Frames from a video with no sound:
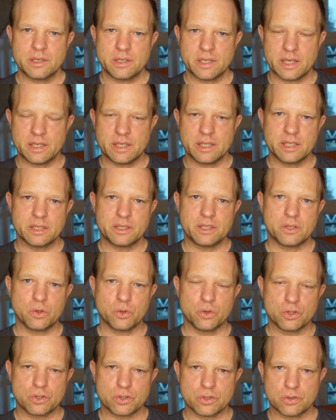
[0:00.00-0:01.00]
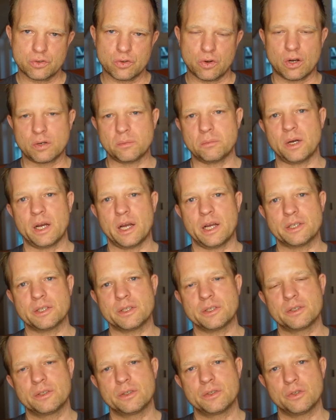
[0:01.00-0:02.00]
der dir die größten Sorgen
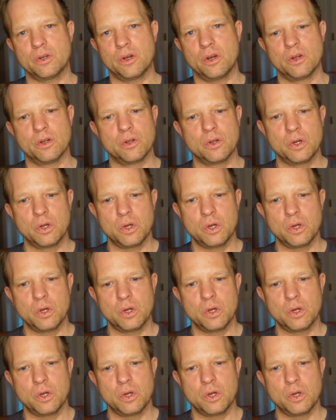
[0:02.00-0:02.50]
bereitet. Ja?